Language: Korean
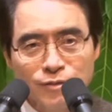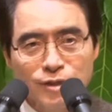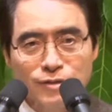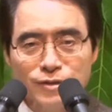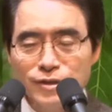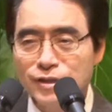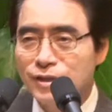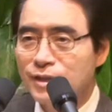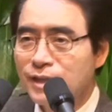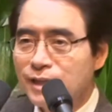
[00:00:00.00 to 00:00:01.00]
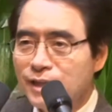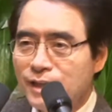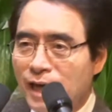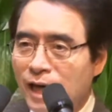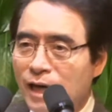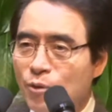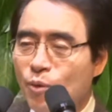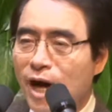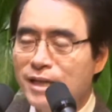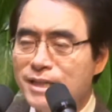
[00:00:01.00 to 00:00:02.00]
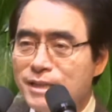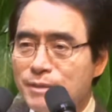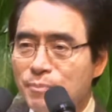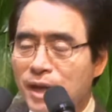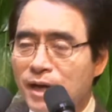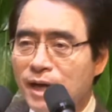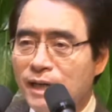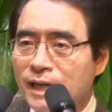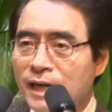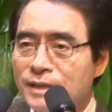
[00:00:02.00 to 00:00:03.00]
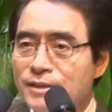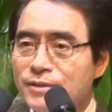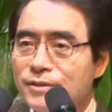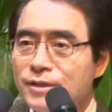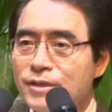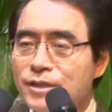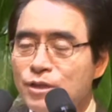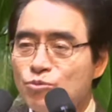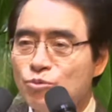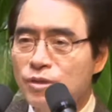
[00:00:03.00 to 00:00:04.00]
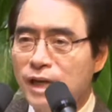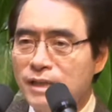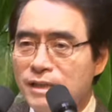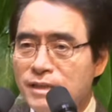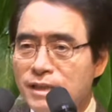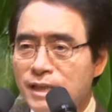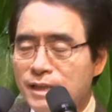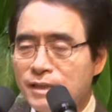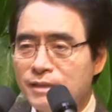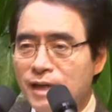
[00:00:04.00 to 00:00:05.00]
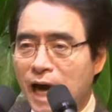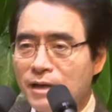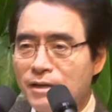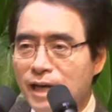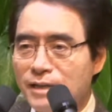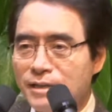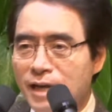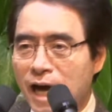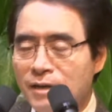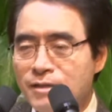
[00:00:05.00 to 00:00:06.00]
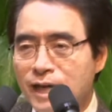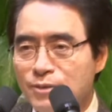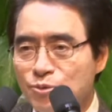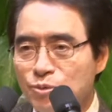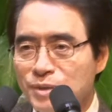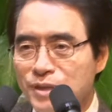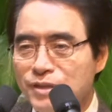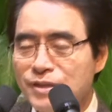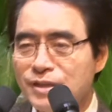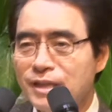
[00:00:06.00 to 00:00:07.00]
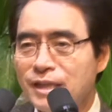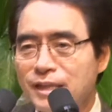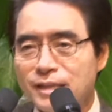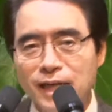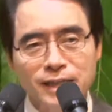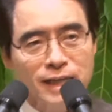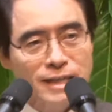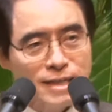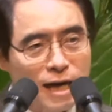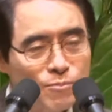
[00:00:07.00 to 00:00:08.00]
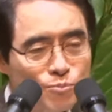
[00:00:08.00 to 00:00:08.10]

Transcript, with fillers: 그랬더니 야 왕이 폐하가 이렇게 이렇게 쑥딱이 그 알을 낳는 알을 가져오면은 자기가 장,